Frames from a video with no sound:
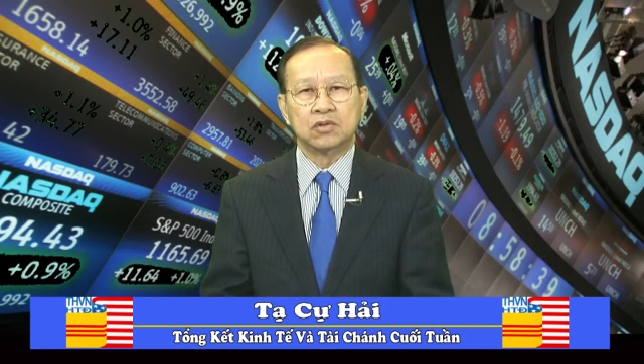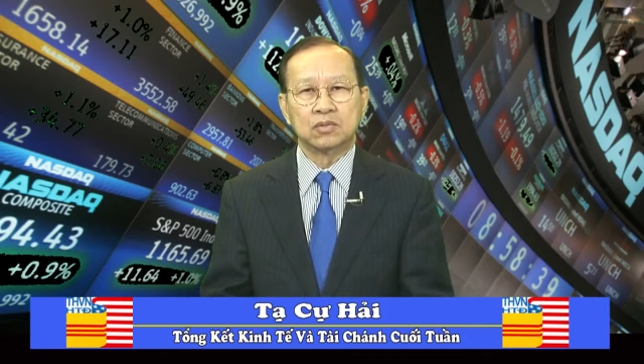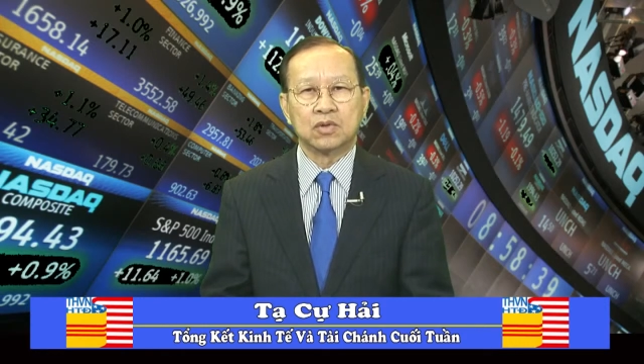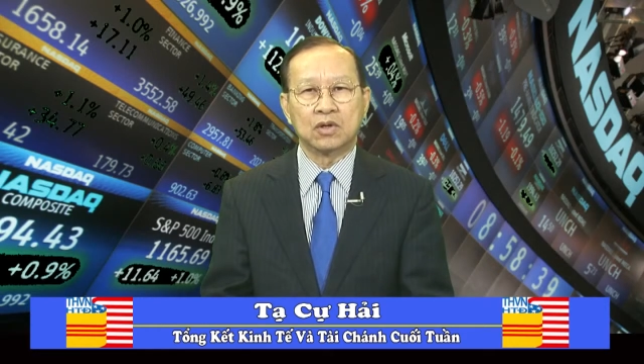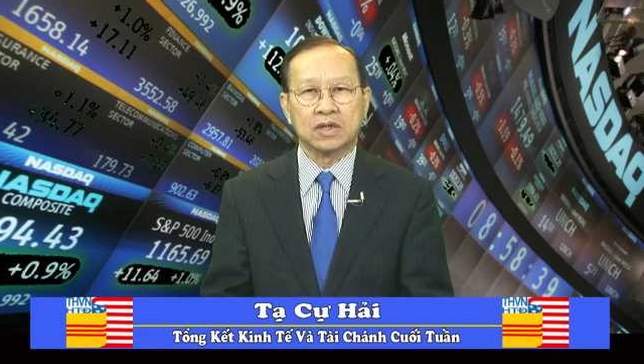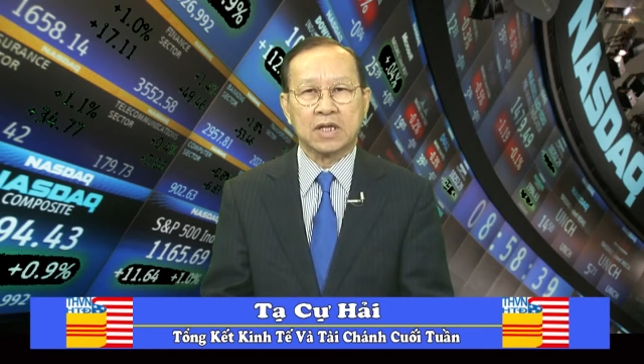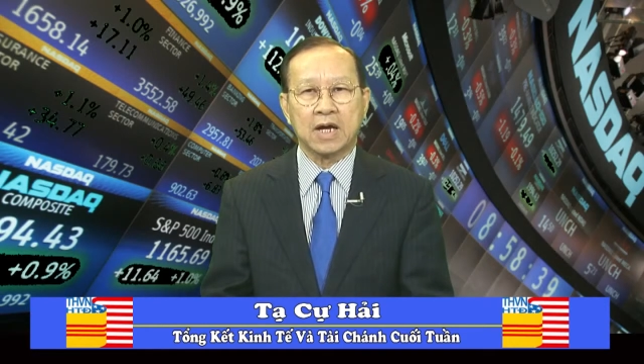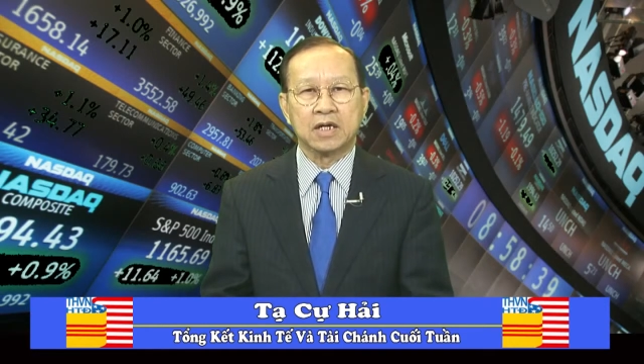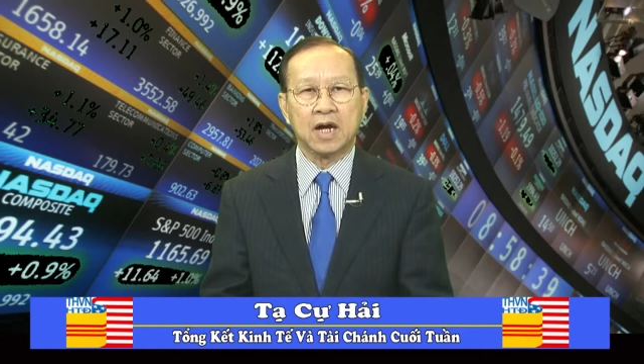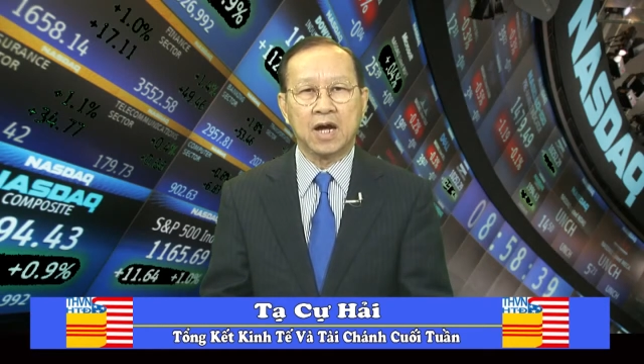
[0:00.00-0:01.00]
Chúng tôi là
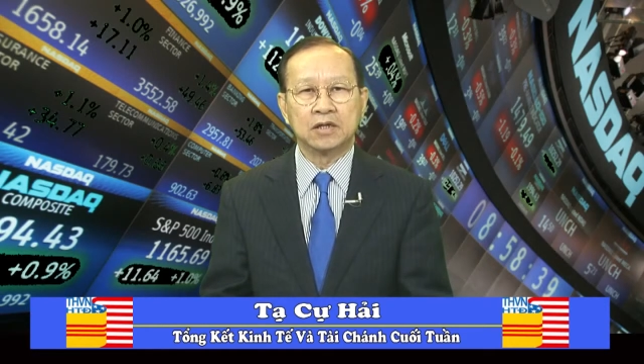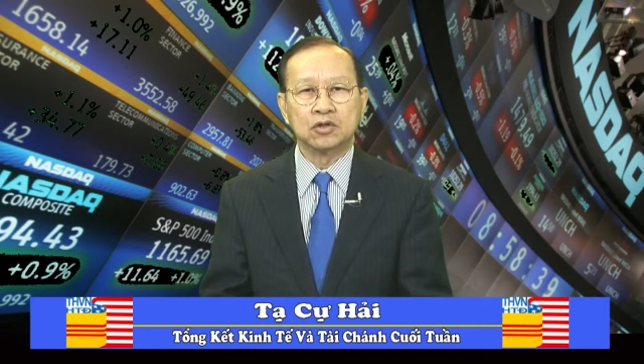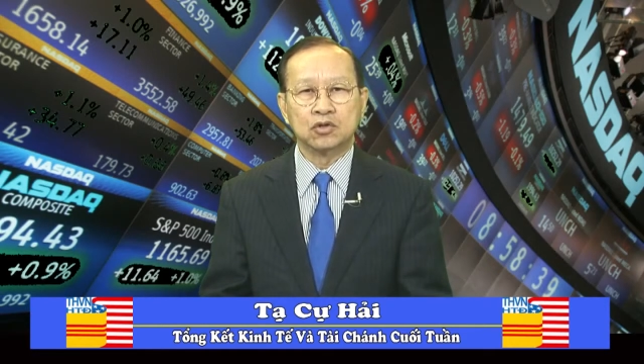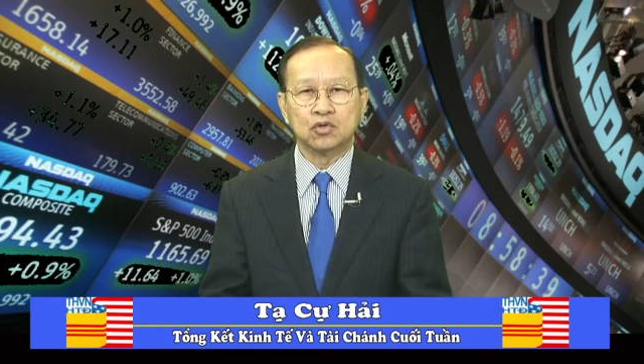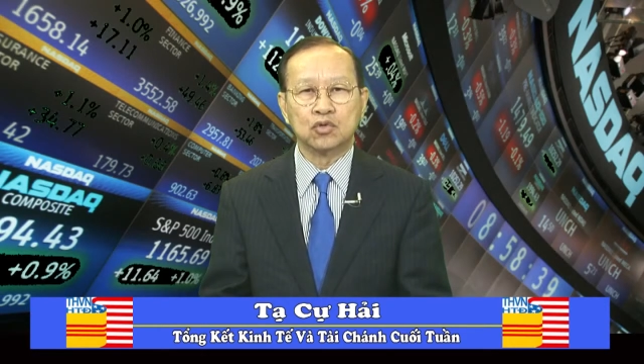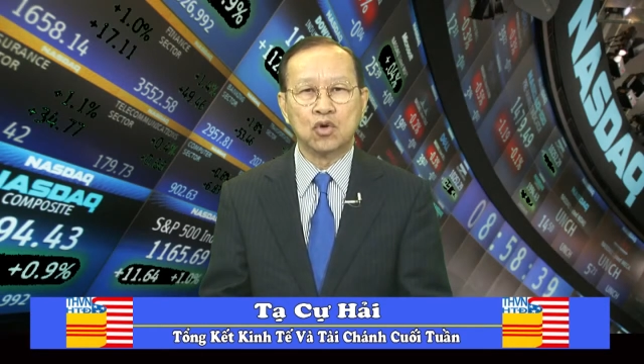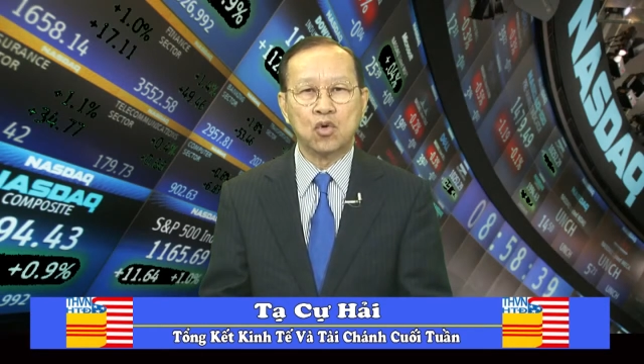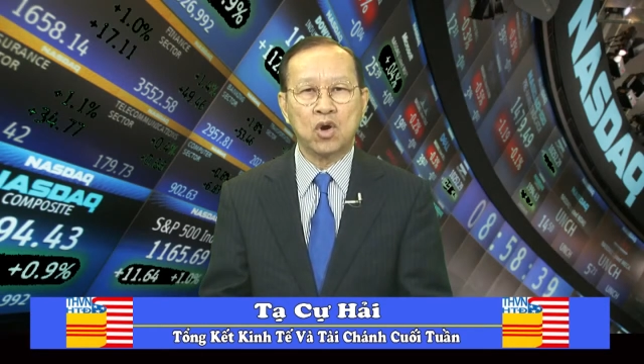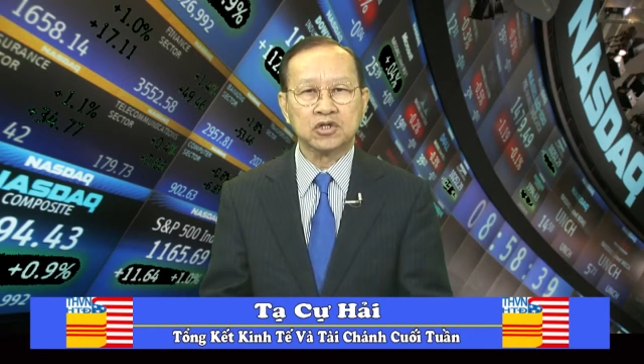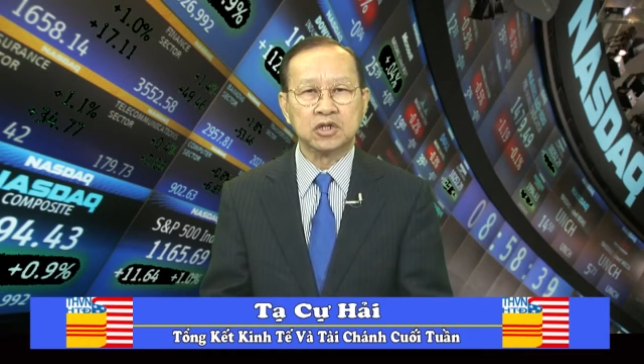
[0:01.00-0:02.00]
Tạ Kỳ Hải từ thủ
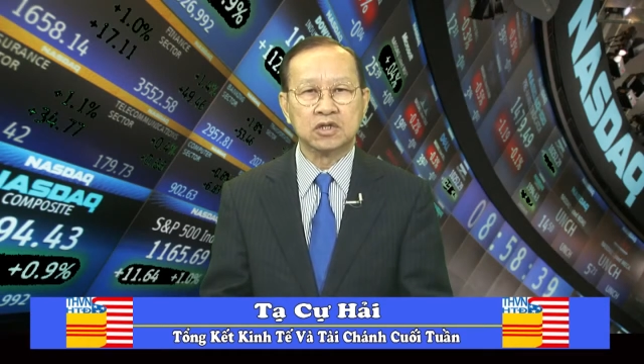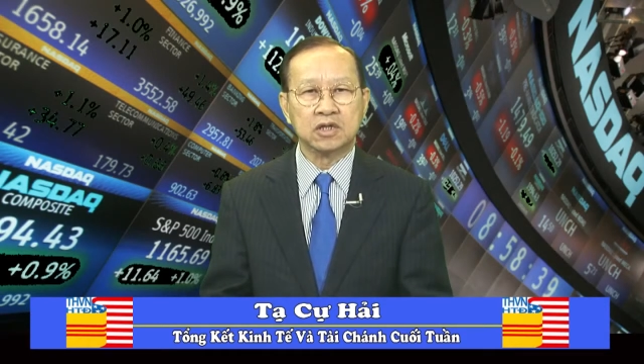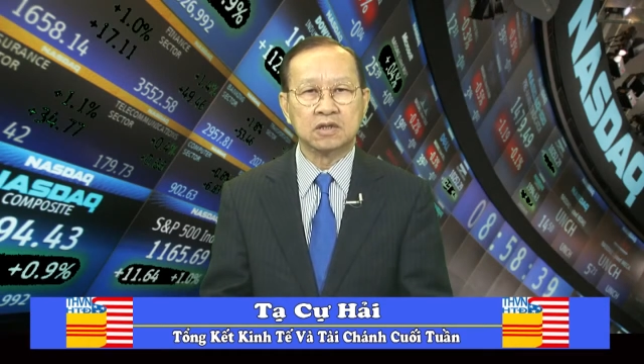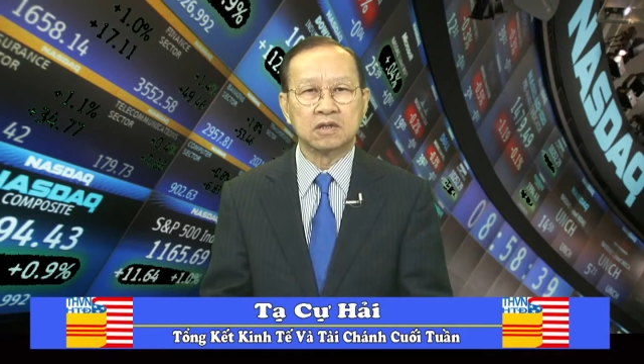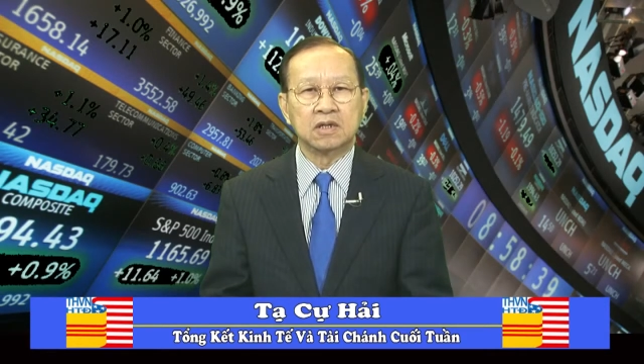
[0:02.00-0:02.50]
đô Washington